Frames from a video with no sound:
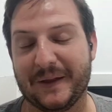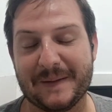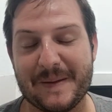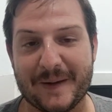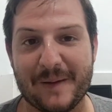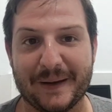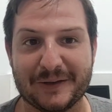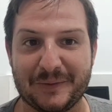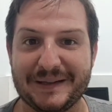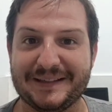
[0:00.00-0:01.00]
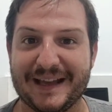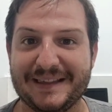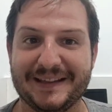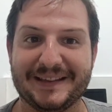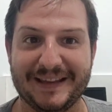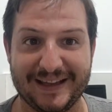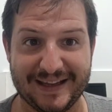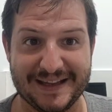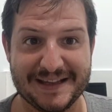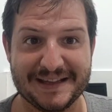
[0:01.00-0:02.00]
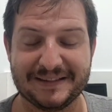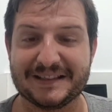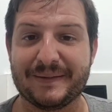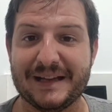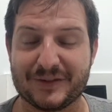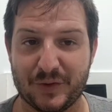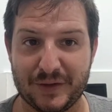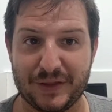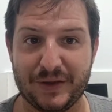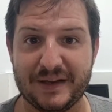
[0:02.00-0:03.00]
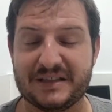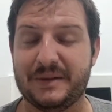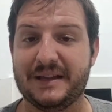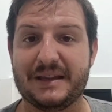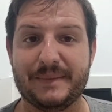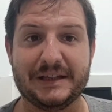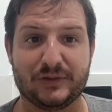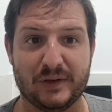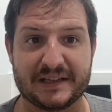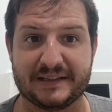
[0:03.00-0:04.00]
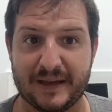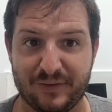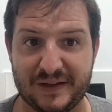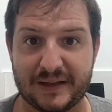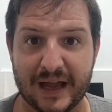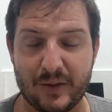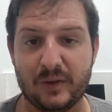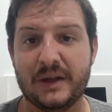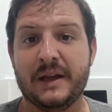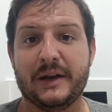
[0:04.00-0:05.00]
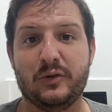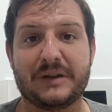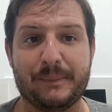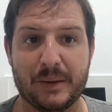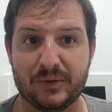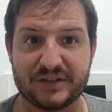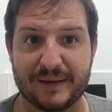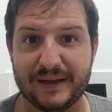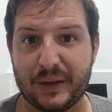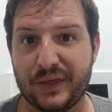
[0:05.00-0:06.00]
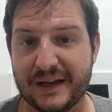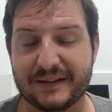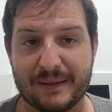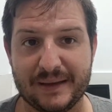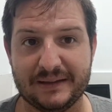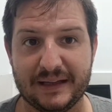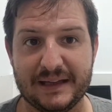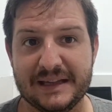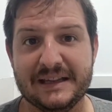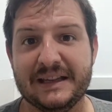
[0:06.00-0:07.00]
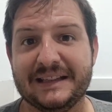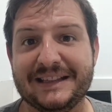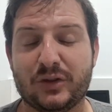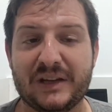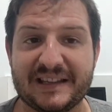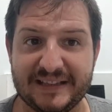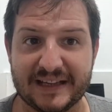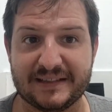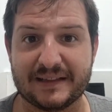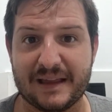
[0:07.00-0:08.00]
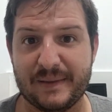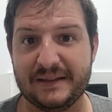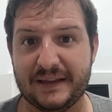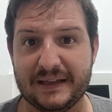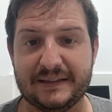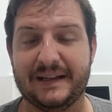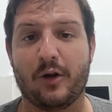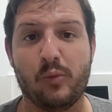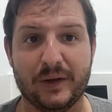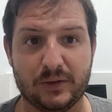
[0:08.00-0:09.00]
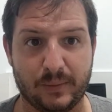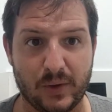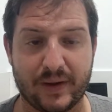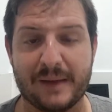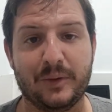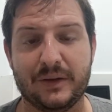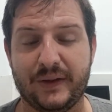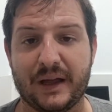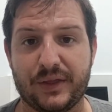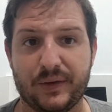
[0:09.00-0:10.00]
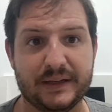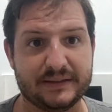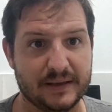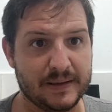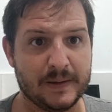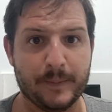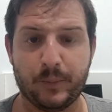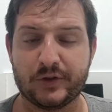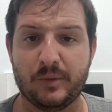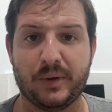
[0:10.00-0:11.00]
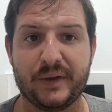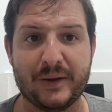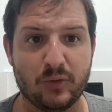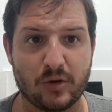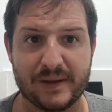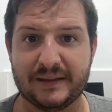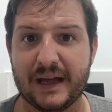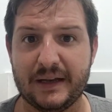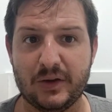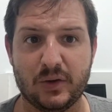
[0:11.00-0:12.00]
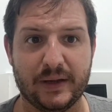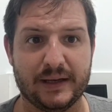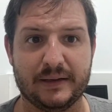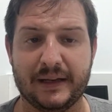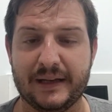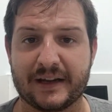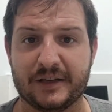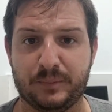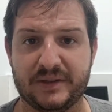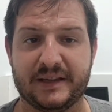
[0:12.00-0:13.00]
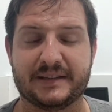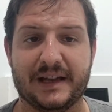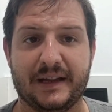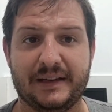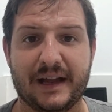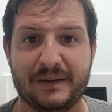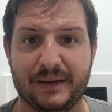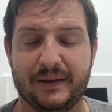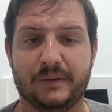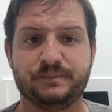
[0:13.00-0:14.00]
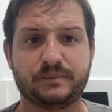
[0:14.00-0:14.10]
dejé preparado para subirse antes de, saber las condiciones. Evidentemente son las que se hayan filtrado. Nunca podemos saber ciertamente si son así exactamente. Si en algún momento veo que hay modificaciones, pues lo pondré en un comentario, en, las respuestas al, al vídeo.